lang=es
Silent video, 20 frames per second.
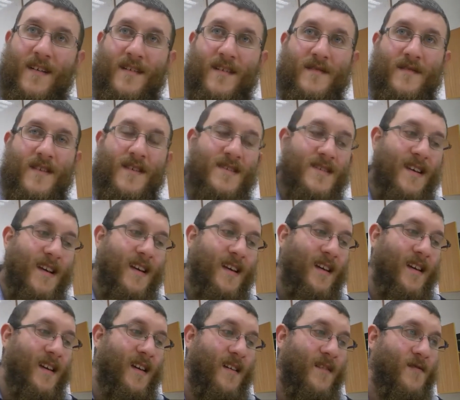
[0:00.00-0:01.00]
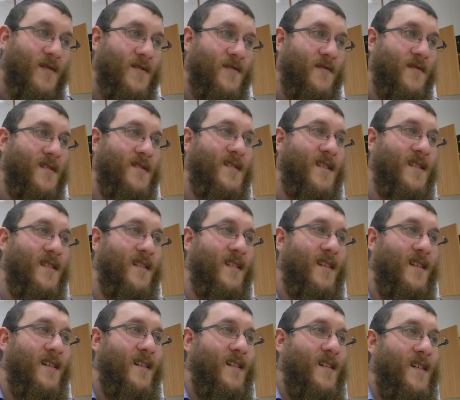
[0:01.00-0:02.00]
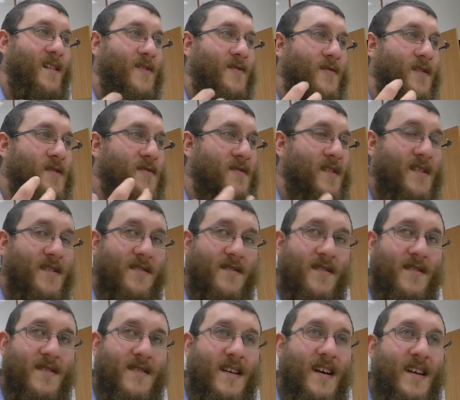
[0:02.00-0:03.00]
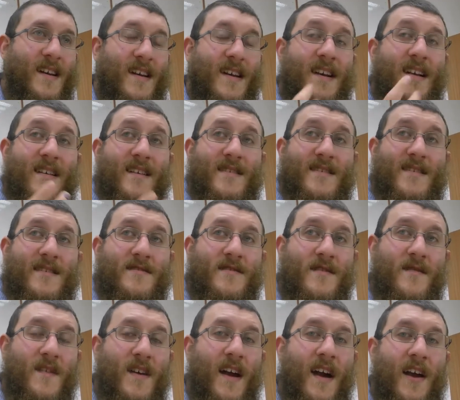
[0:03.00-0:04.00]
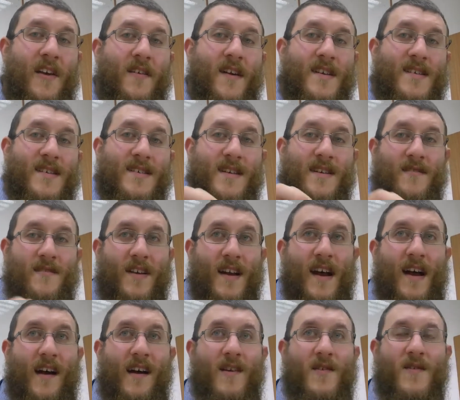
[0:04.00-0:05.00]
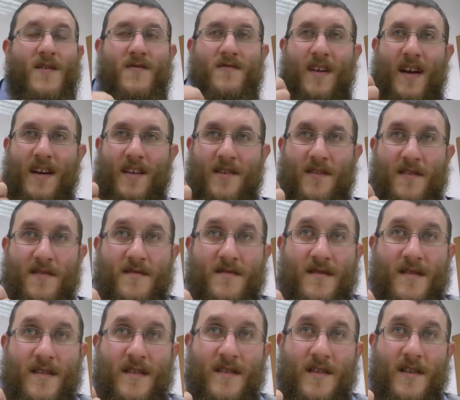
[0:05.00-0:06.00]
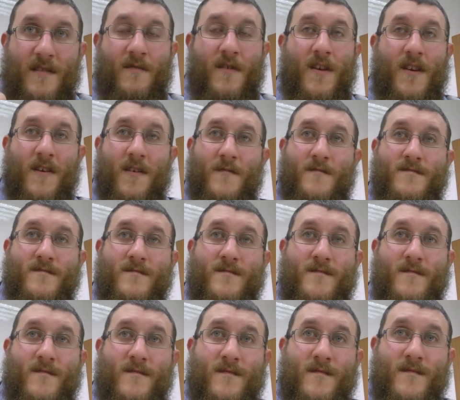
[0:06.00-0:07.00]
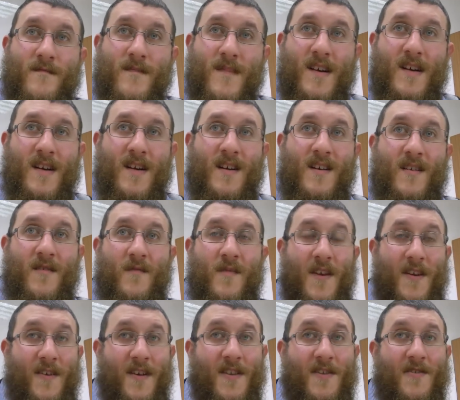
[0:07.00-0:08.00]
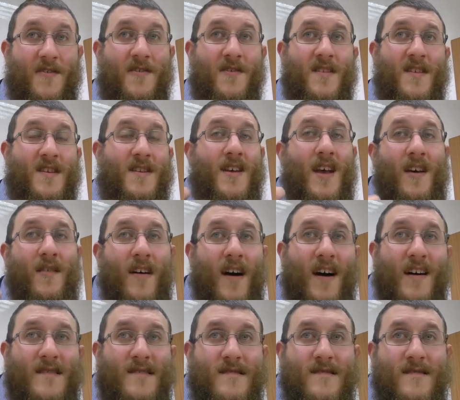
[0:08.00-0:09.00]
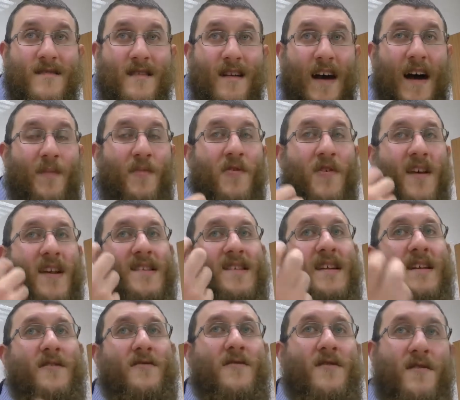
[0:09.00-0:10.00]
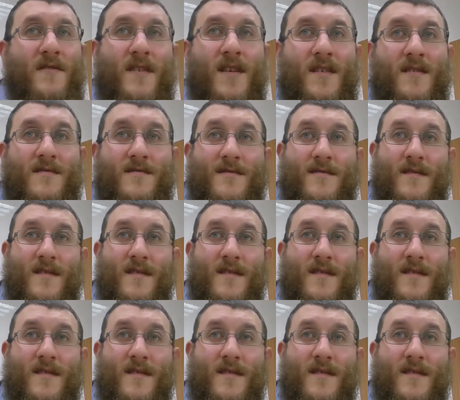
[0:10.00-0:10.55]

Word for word: La diferencia es que cuando me dicen, todas tus acciones sean en aras del cielo, significa que lo que haces ahora no es un acto divino, pero esto te lleva a poder hacer actos divinos.